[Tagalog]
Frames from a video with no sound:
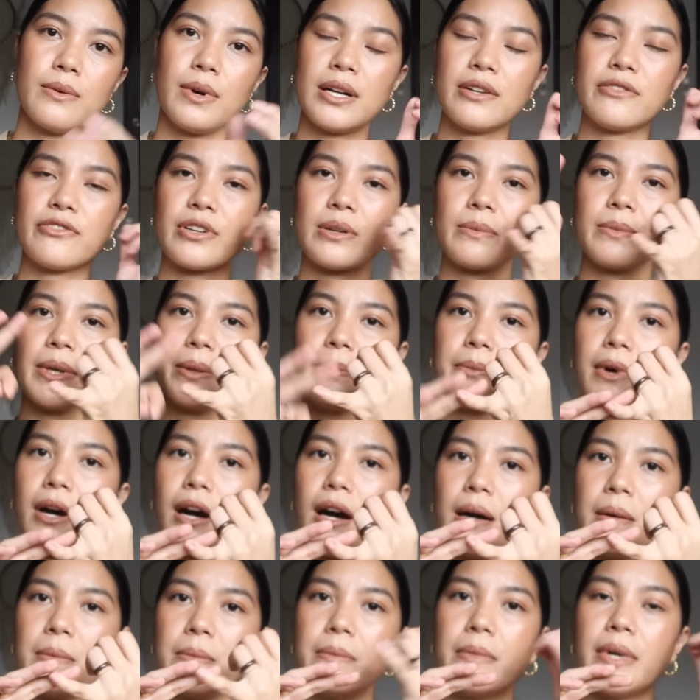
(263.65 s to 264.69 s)
One for my
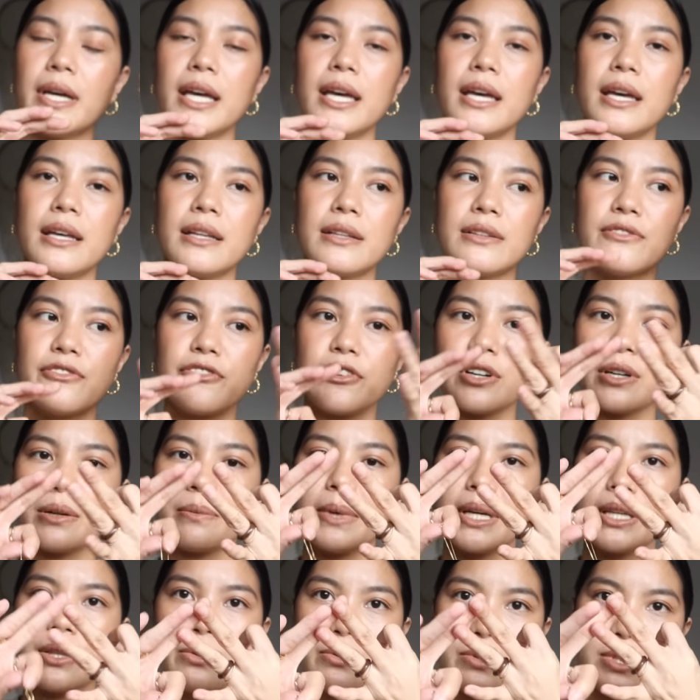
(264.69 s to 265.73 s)
mom and for
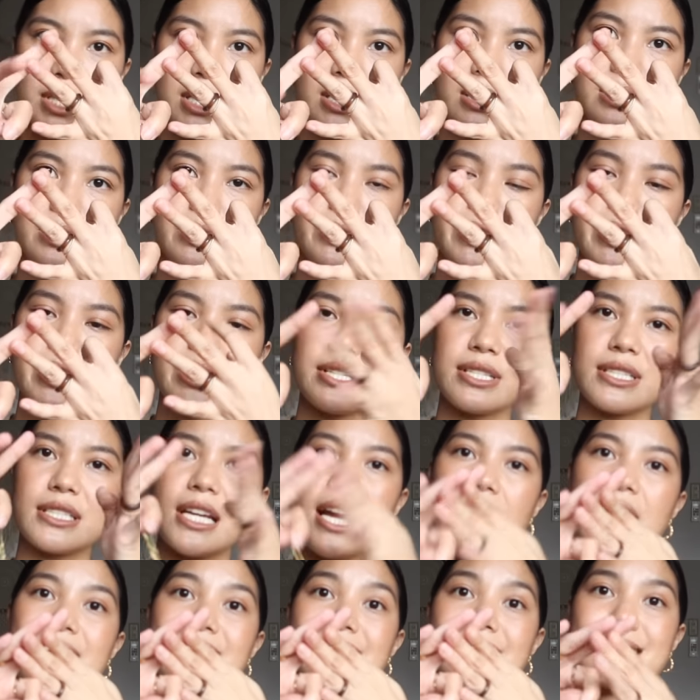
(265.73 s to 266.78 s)
my two sisters,
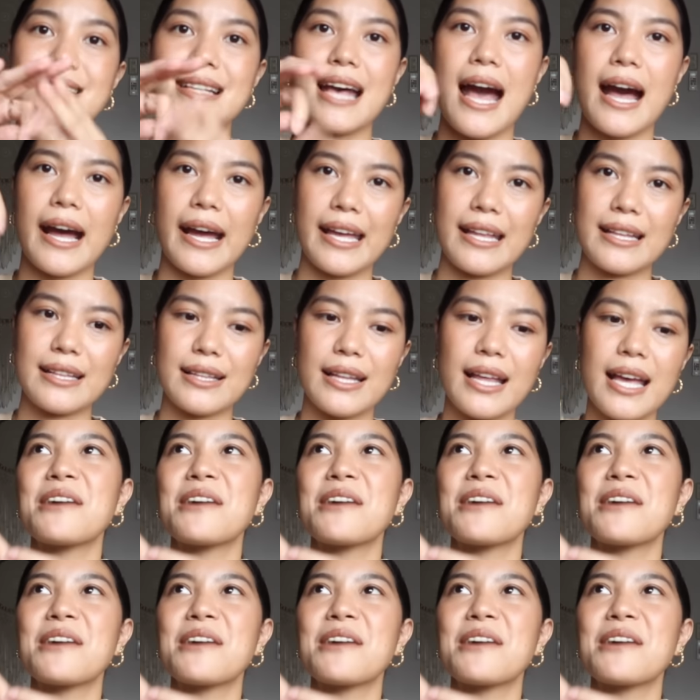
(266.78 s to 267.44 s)
tsaka isa sa akin.